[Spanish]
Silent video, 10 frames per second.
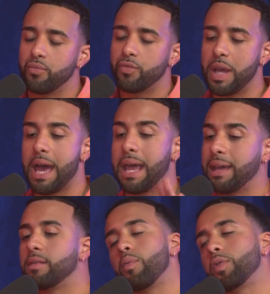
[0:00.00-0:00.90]
O sea, en
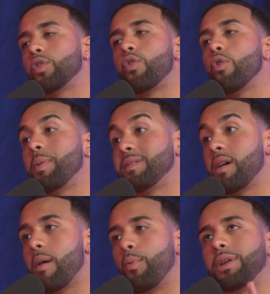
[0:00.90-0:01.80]
ese momento no lo
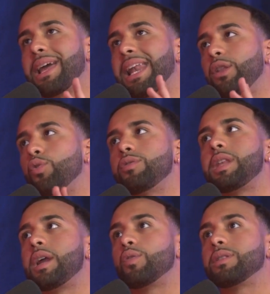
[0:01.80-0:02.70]
pensaba porque la
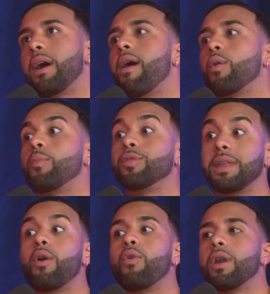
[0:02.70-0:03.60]
industria no estaba como está
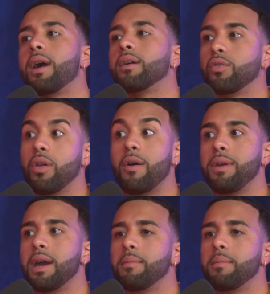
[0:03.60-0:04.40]
ahora, todavía.